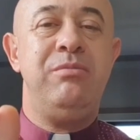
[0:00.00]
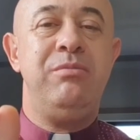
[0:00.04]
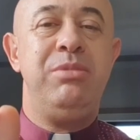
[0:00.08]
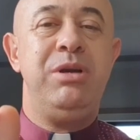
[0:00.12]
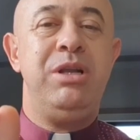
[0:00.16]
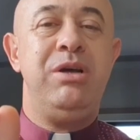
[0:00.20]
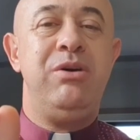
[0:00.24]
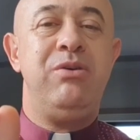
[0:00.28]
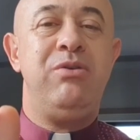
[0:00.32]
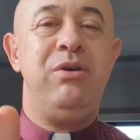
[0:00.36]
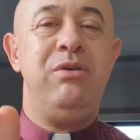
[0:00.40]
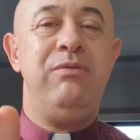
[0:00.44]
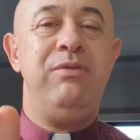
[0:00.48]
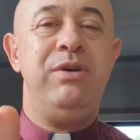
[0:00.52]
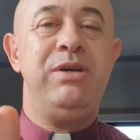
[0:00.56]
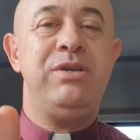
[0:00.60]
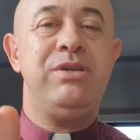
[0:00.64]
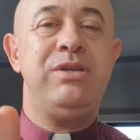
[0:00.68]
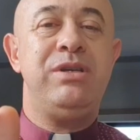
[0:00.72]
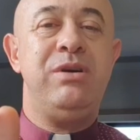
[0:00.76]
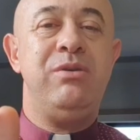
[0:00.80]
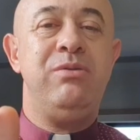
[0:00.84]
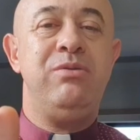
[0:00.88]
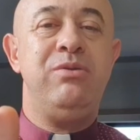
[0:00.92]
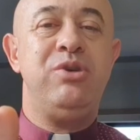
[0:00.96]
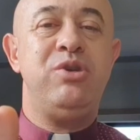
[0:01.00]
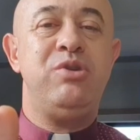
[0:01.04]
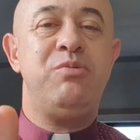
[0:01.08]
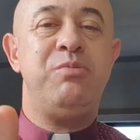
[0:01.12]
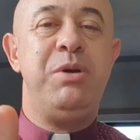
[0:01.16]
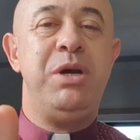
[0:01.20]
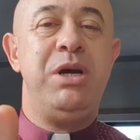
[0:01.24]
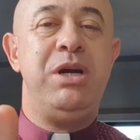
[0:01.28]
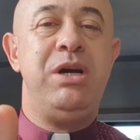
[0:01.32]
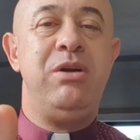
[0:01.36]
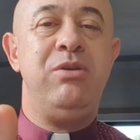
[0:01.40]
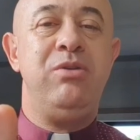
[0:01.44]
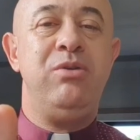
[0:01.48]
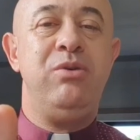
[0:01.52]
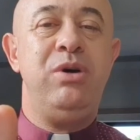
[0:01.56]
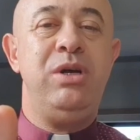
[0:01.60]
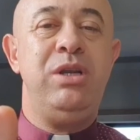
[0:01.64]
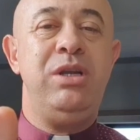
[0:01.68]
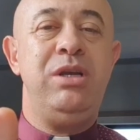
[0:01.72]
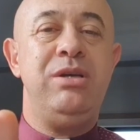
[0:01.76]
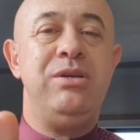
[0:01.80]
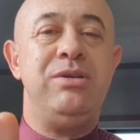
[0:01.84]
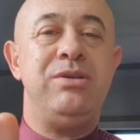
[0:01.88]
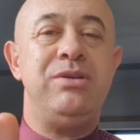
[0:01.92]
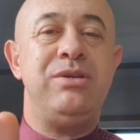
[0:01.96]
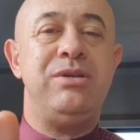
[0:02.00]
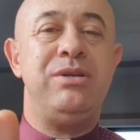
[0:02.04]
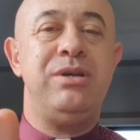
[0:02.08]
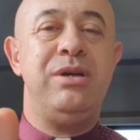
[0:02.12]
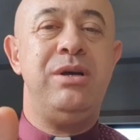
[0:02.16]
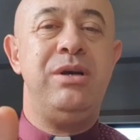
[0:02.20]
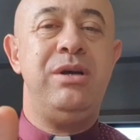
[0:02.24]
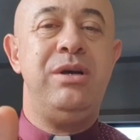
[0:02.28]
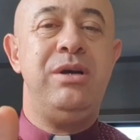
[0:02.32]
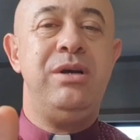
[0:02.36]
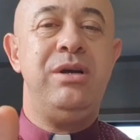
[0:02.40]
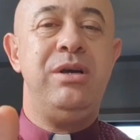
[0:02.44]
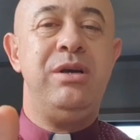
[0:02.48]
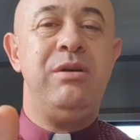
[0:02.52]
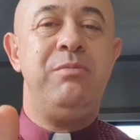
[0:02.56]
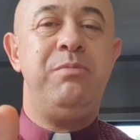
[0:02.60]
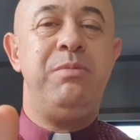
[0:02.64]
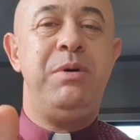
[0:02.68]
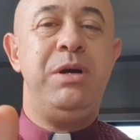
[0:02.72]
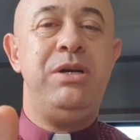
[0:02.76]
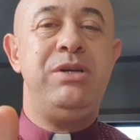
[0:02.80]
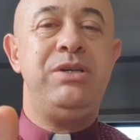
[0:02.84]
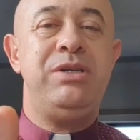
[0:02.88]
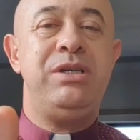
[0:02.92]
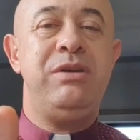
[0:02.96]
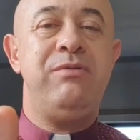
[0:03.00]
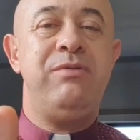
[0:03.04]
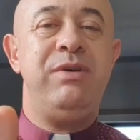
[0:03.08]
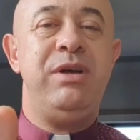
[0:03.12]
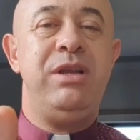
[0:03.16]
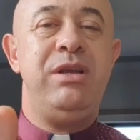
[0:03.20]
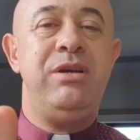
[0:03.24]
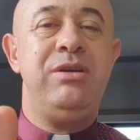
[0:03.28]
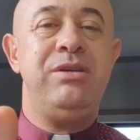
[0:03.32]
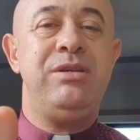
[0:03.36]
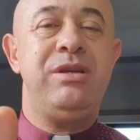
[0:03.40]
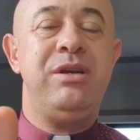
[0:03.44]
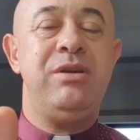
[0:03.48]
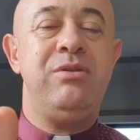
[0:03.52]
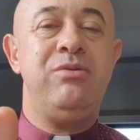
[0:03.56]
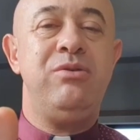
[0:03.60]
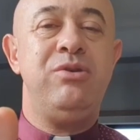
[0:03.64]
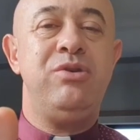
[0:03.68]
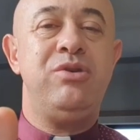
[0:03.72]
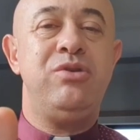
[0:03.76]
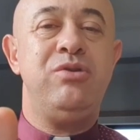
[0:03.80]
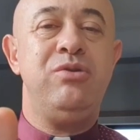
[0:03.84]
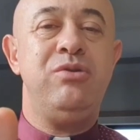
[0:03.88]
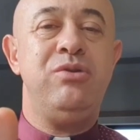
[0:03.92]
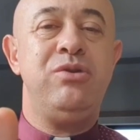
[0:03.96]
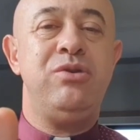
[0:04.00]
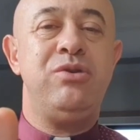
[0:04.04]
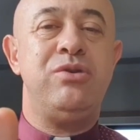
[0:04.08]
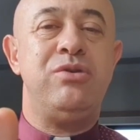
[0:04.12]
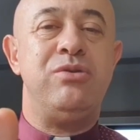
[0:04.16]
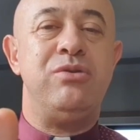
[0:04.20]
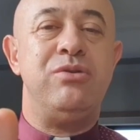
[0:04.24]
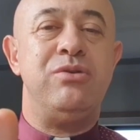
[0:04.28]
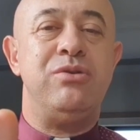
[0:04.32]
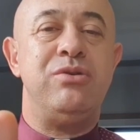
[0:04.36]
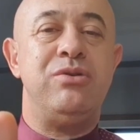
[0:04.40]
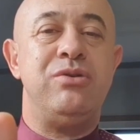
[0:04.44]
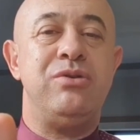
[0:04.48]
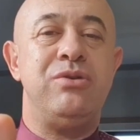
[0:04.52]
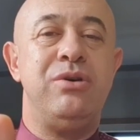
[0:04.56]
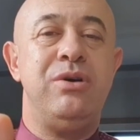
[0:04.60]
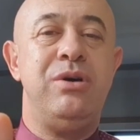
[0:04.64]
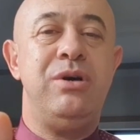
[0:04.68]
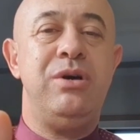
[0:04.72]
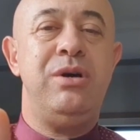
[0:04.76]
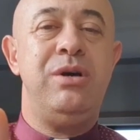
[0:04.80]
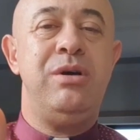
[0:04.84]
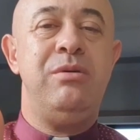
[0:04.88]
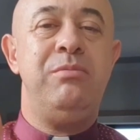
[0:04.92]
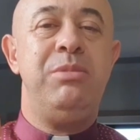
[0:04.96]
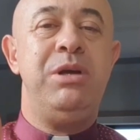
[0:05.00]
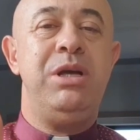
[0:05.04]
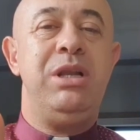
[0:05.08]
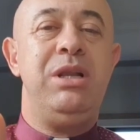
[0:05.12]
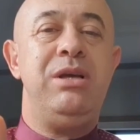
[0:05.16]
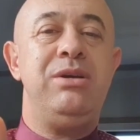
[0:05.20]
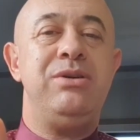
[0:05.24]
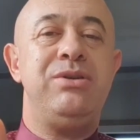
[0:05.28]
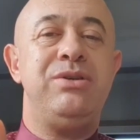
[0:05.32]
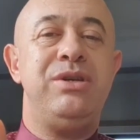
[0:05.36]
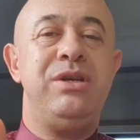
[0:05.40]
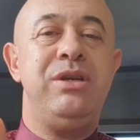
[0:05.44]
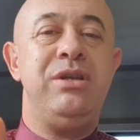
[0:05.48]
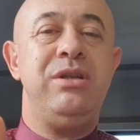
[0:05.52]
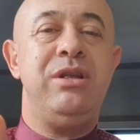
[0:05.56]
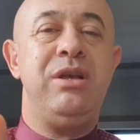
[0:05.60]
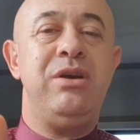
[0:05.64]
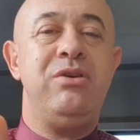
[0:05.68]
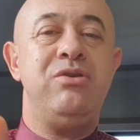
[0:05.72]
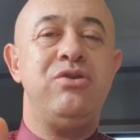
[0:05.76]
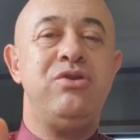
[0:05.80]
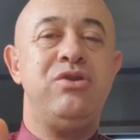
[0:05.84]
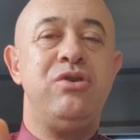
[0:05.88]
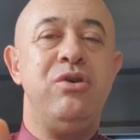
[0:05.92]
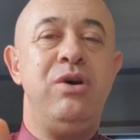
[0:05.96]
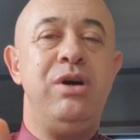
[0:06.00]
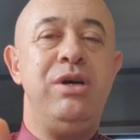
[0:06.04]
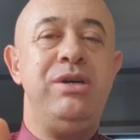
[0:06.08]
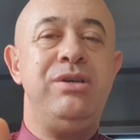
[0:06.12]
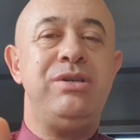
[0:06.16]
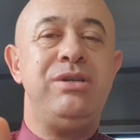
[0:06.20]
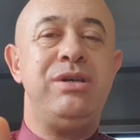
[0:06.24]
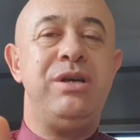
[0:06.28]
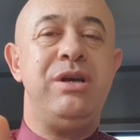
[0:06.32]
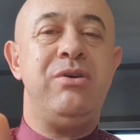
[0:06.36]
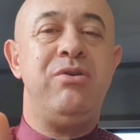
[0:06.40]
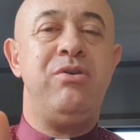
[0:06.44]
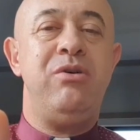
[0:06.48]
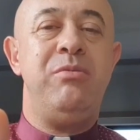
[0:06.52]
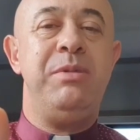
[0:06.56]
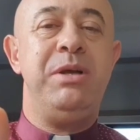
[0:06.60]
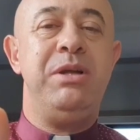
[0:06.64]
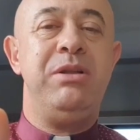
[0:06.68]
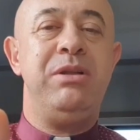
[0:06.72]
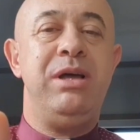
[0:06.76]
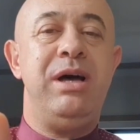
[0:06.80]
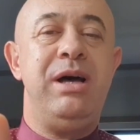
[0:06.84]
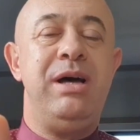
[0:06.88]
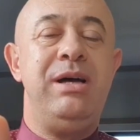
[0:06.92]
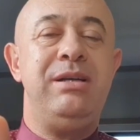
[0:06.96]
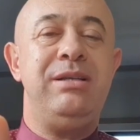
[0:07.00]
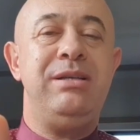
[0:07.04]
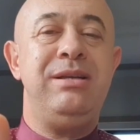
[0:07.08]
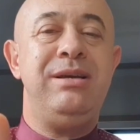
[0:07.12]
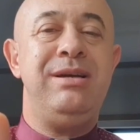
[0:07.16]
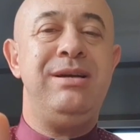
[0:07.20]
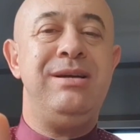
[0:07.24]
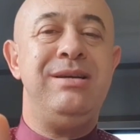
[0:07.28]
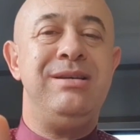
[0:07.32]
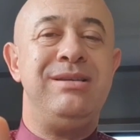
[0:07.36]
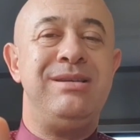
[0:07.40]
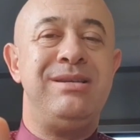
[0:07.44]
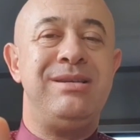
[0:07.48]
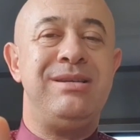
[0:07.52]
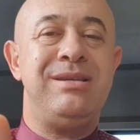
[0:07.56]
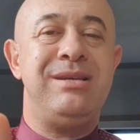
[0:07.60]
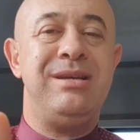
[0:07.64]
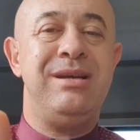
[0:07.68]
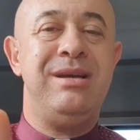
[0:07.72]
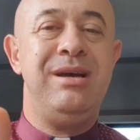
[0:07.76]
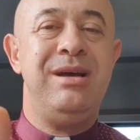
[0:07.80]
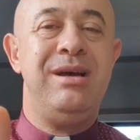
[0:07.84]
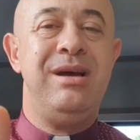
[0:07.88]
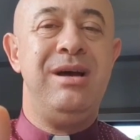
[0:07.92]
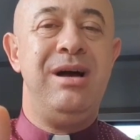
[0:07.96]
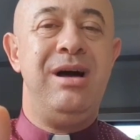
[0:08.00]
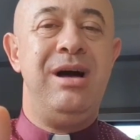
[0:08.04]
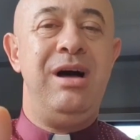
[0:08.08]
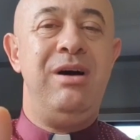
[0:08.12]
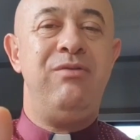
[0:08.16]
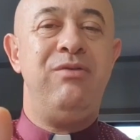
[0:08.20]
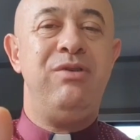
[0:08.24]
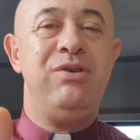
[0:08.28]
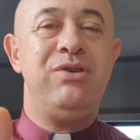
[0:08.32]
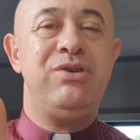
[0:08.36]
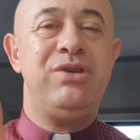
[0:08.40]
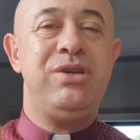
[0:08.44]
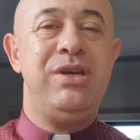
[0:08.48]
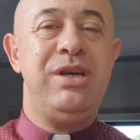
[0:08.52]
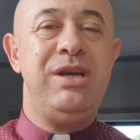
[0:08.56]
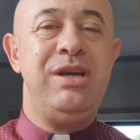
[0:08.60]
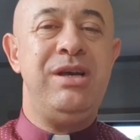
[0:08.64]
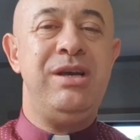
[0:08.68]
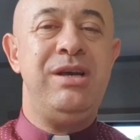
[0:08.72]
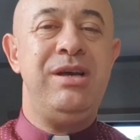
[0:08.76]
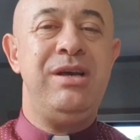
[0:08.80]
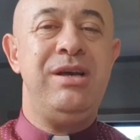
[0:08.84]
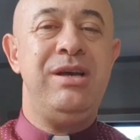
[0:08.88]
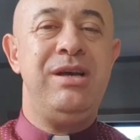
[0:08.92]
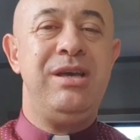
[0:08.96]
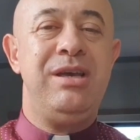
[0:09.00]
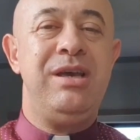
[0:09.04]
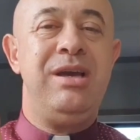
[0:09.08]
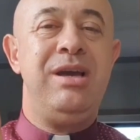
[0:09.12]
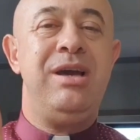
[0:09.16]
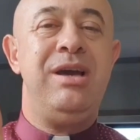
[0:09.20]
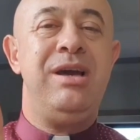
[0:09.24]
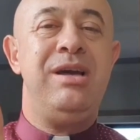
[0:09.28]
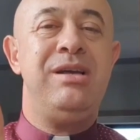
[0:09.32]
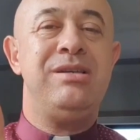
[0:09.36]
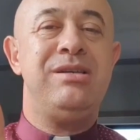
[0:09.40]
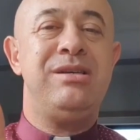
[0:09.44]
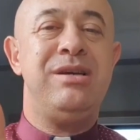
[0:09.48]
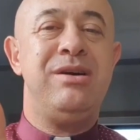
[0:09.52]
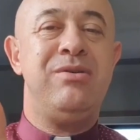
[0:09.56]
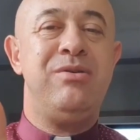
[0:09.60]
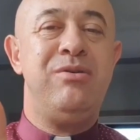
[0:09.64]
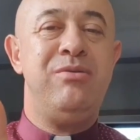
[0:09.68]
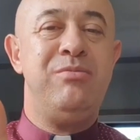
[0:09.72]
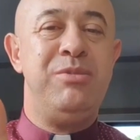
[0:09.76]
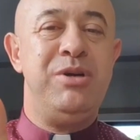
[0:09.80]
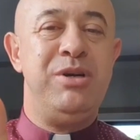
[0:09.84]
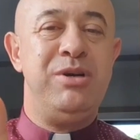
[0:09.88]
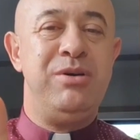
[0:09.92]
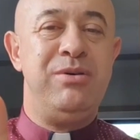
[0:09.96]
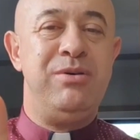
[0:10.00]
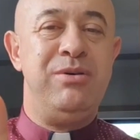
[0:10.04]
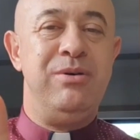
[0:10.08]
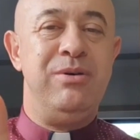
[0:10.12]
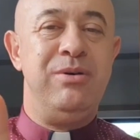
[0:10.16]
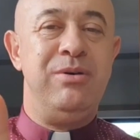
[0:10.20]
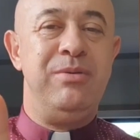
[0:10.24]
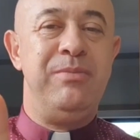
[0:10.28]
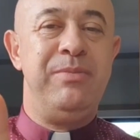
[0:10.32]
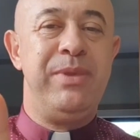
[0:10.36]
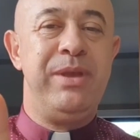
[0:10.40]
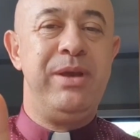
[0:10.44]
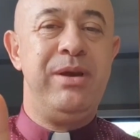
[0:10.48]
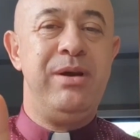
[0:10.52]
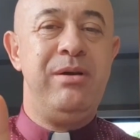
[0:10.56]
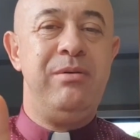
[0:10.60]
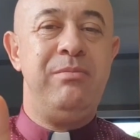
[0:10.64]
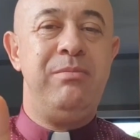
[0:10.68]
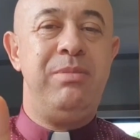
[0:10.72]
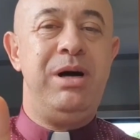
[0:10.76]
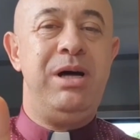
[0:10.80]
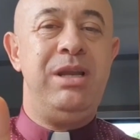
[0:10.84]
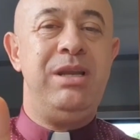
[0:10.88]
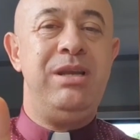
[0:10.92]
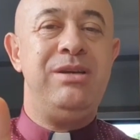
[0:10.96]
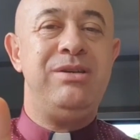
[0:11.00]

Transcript: pela conversão dos pecadores e perseverança dos justos pelas intenções recomendadas a você que reza comigo para